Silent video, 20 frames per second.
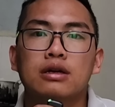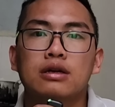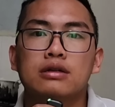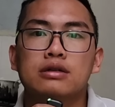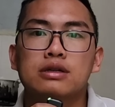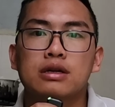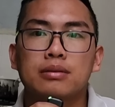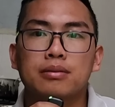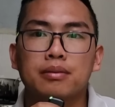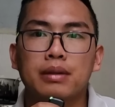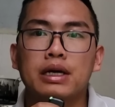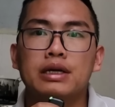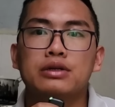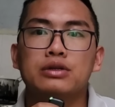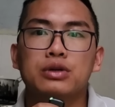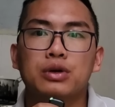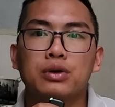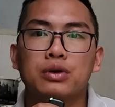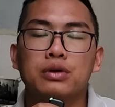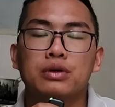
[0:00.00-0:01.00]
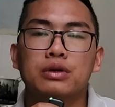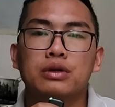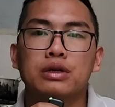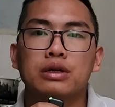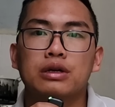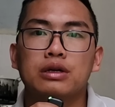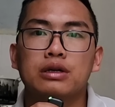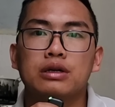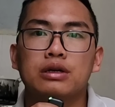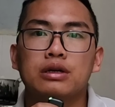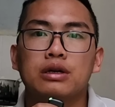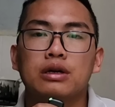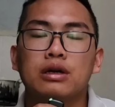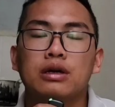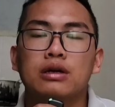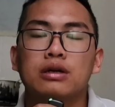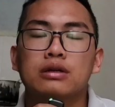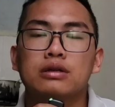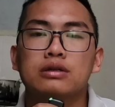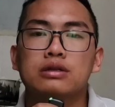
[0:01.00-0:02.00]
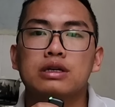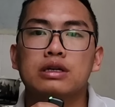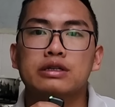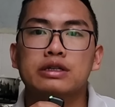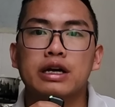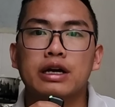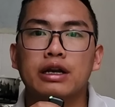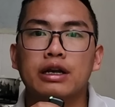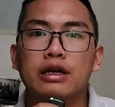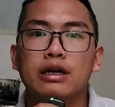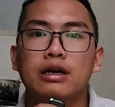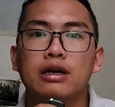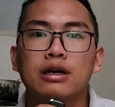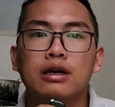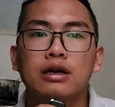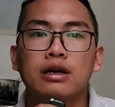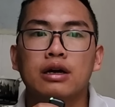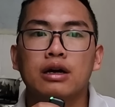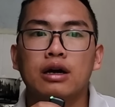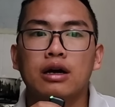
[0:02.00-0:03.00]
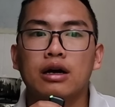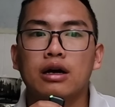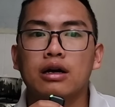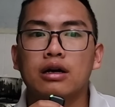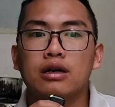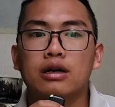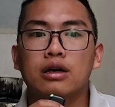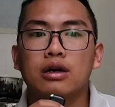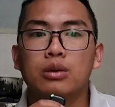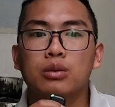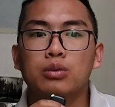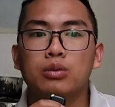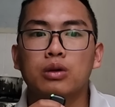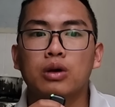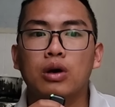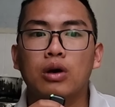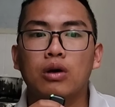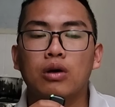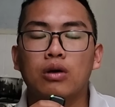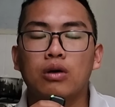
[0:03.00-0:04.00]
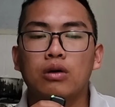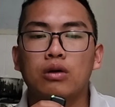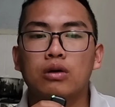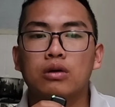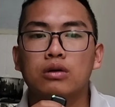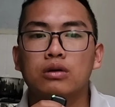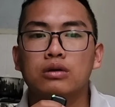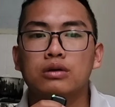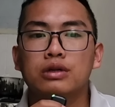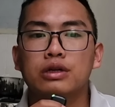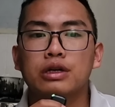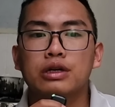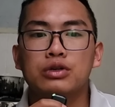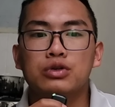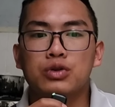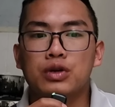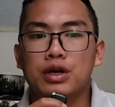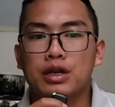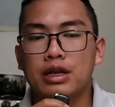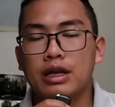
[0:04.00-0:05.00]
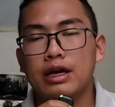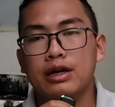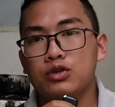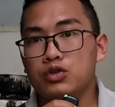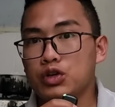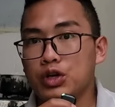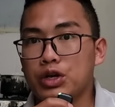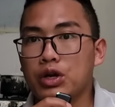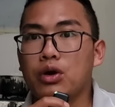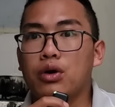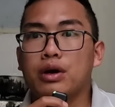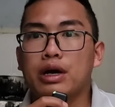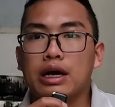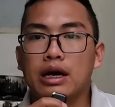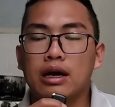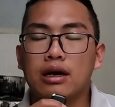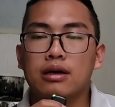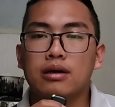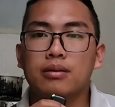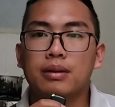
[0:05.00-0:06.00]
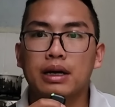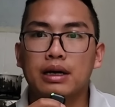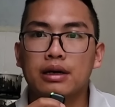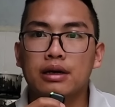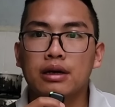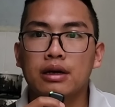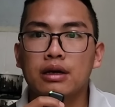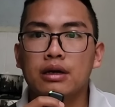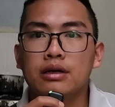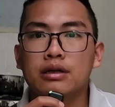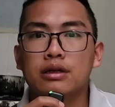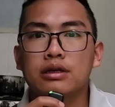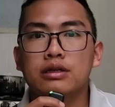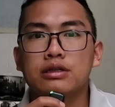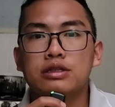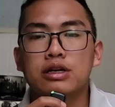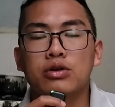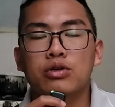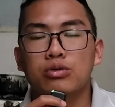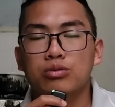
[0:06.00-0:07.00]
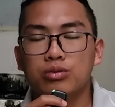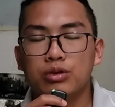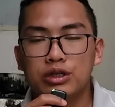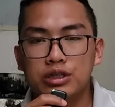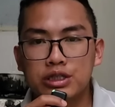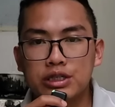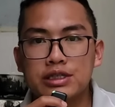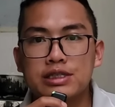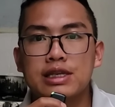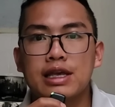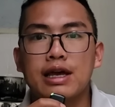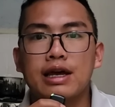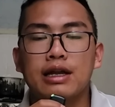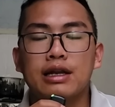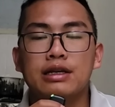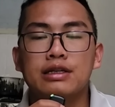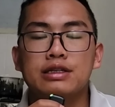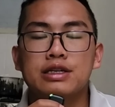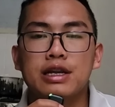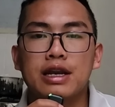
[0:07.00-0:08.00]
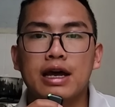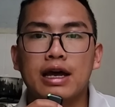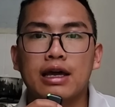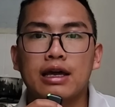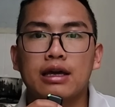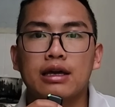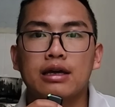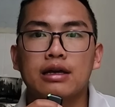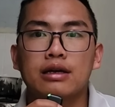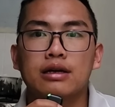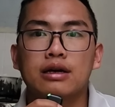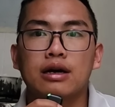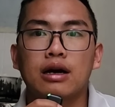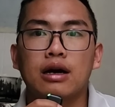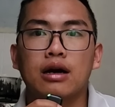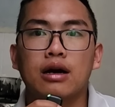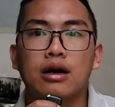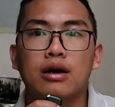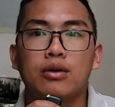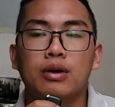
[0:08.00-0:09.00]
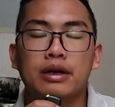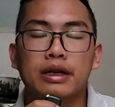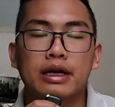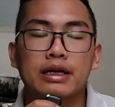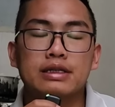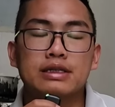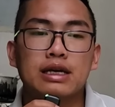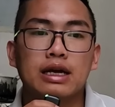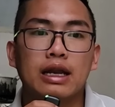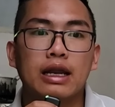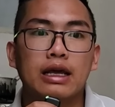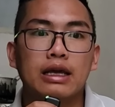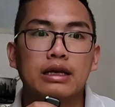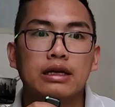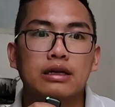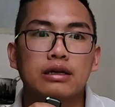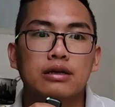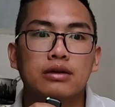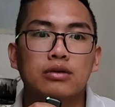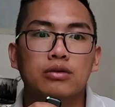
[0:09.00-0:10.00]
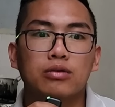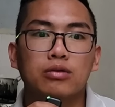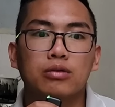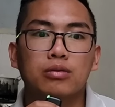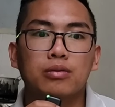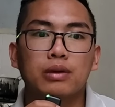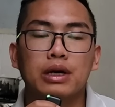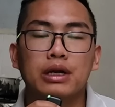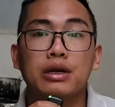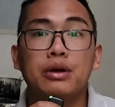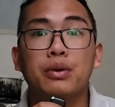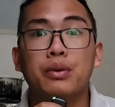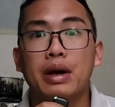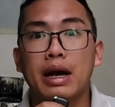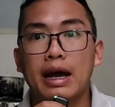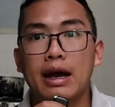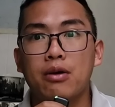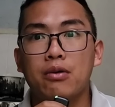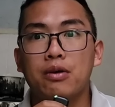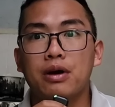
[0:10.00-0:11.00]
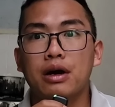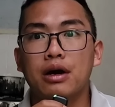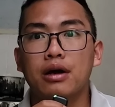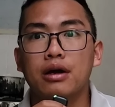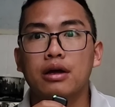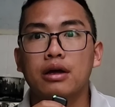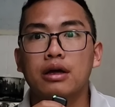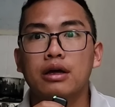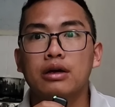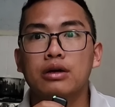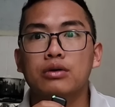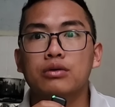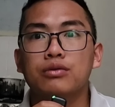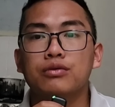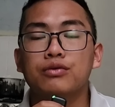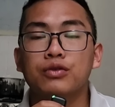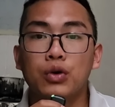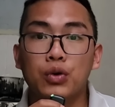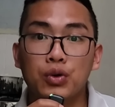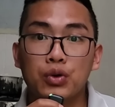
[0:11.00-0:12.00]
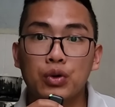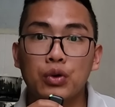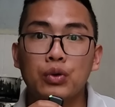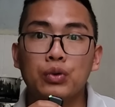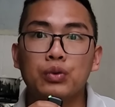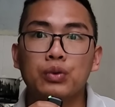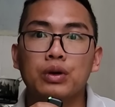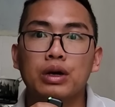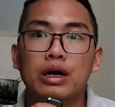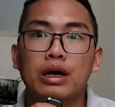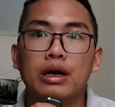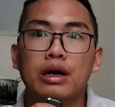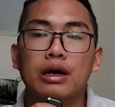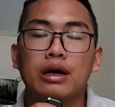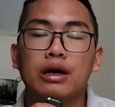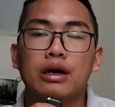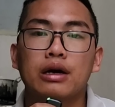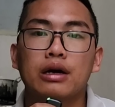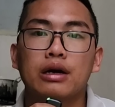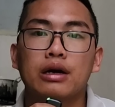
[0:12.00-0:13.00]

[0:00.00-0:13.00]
xác minh rồi thì uh, chắc chắn là uh, không có những cái chuyện này chuyện nọ cả các bác thì cháu cũng muốn chia sẻ lên trên này uh, hoàn cảnh gia đình của bên đồng hao á cũng vô cùng là